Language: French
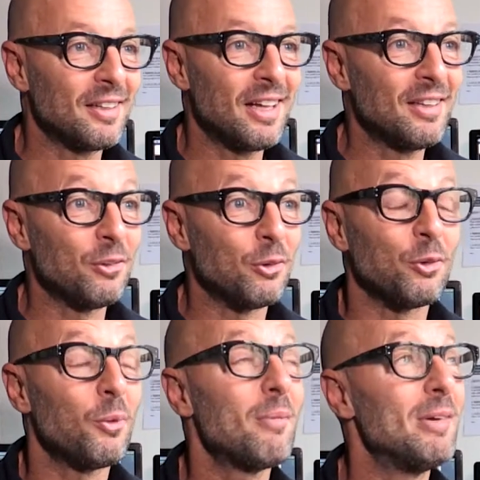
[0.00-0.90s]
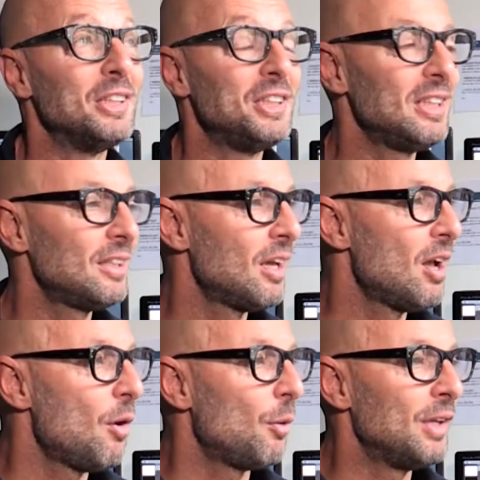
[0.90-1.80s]
un, endroit magique,
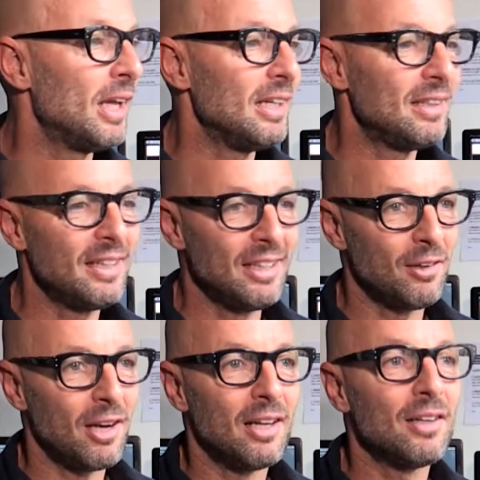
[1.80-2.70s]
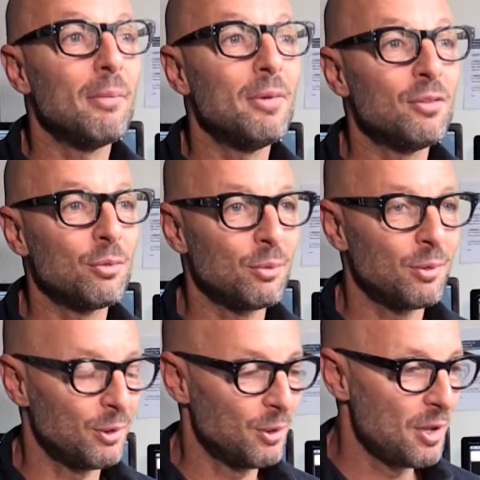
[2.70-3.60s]
on a été dans la,
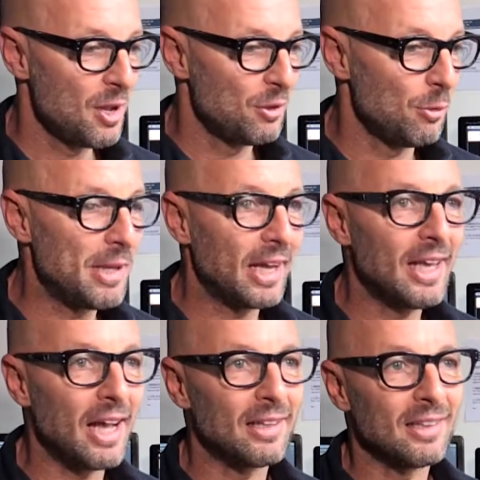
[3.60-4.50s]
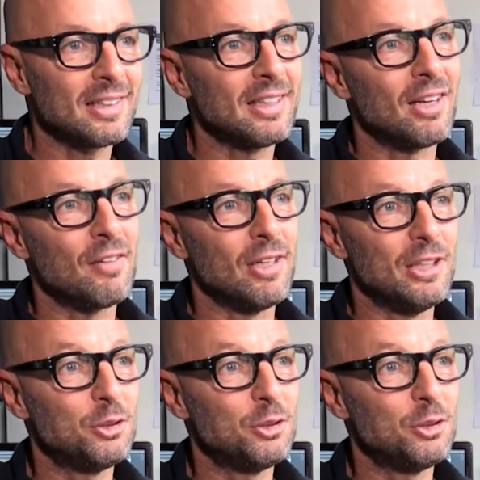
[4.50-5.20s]
maison de Pierre Cardin, qui est dans la vallée de